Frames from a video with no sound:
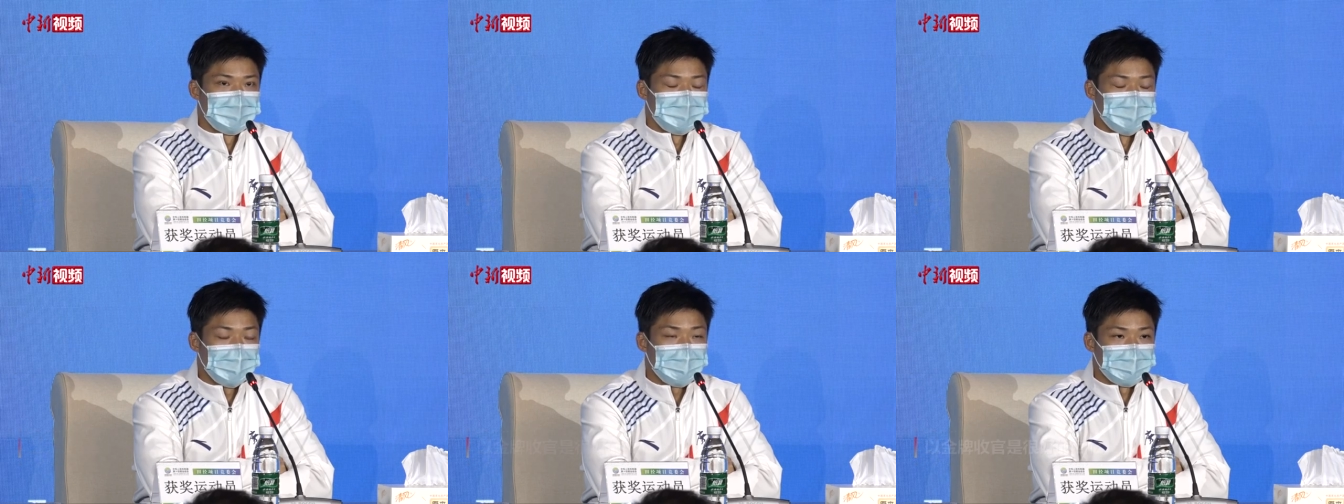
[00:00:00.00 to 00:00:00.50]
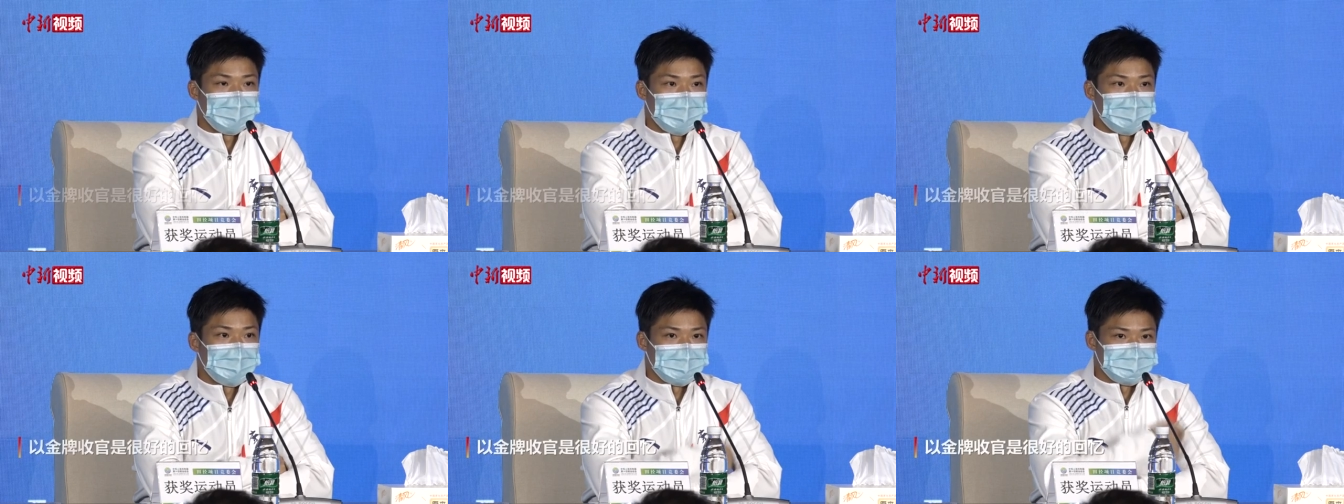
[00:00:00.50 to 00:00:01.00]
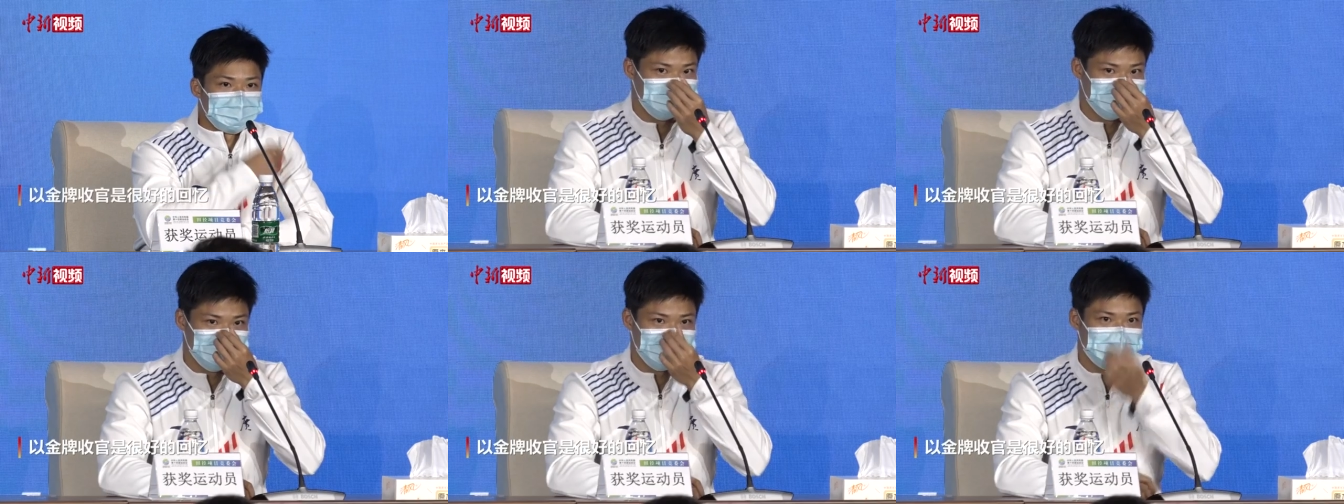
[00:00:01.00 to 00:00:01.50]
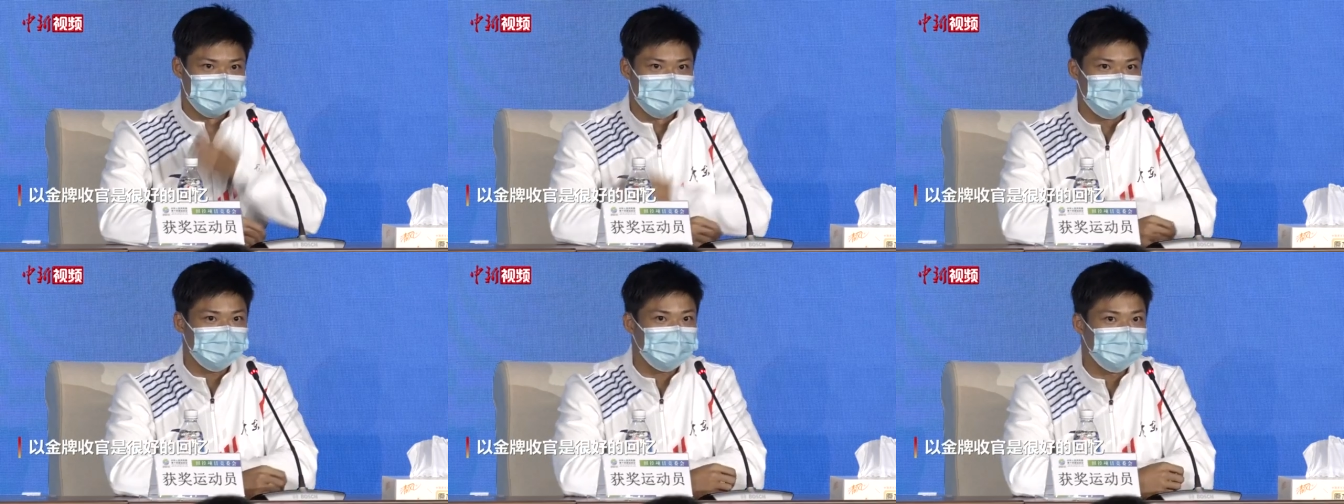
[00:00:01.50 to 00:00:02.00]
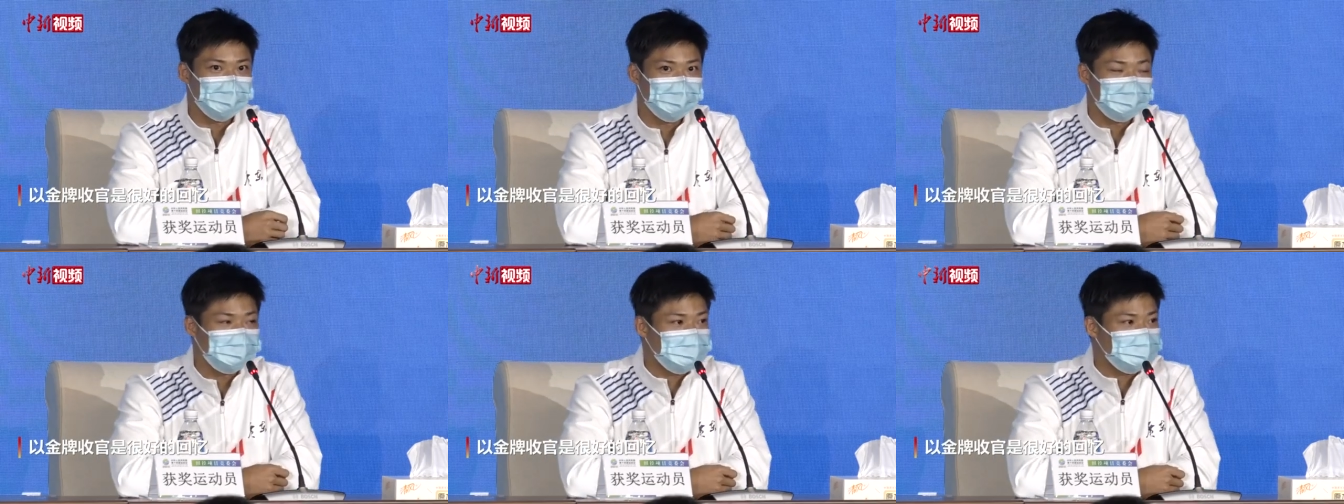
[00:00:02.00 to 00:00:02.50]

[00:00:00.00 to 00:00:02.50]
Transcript: 美好的回忆。下一届全运会能不